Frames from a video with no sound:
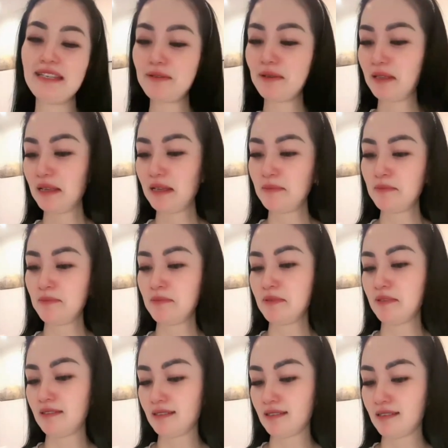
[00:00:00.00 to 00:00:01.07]
ya soalnya
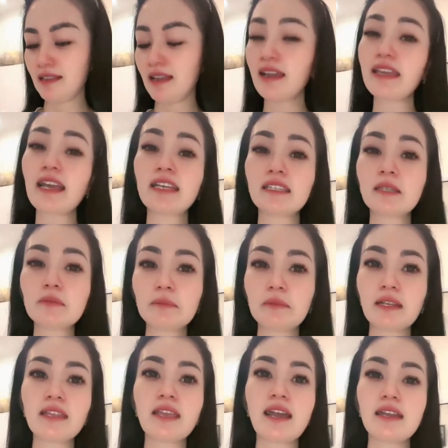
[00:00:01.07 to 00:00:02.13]
yang itu
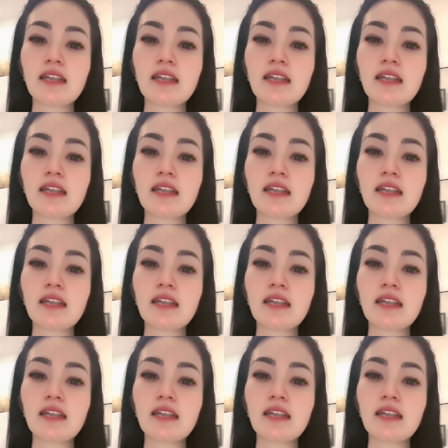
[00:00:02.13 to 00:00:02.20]
sebenarnya